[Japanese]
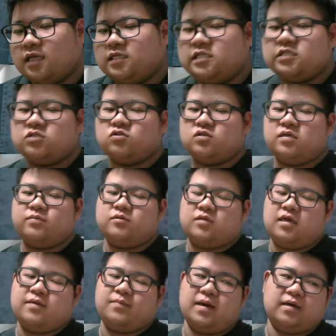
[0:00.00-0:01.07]
22部
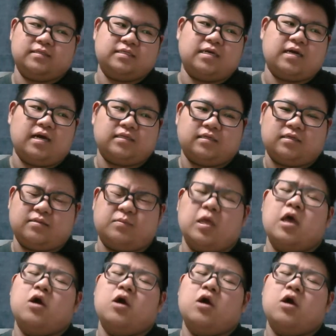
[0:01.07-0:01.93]
ね、まあ前回あったけど、